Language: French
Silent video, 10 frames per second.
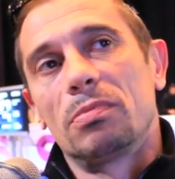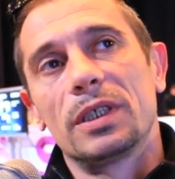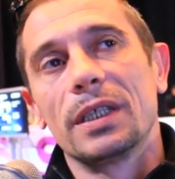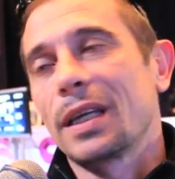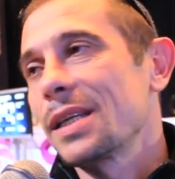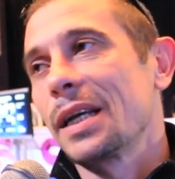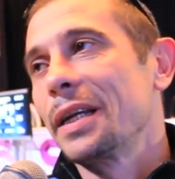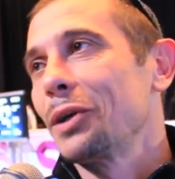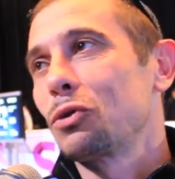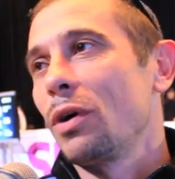C'est très
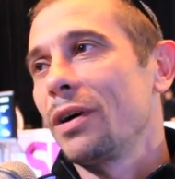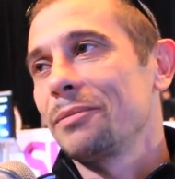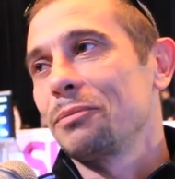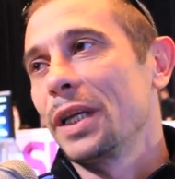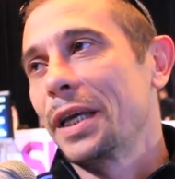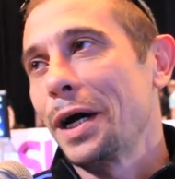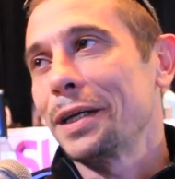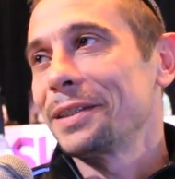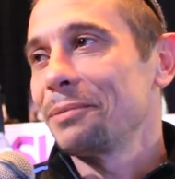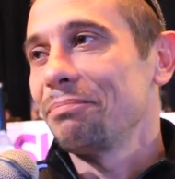aléatoire, hein, les cartes.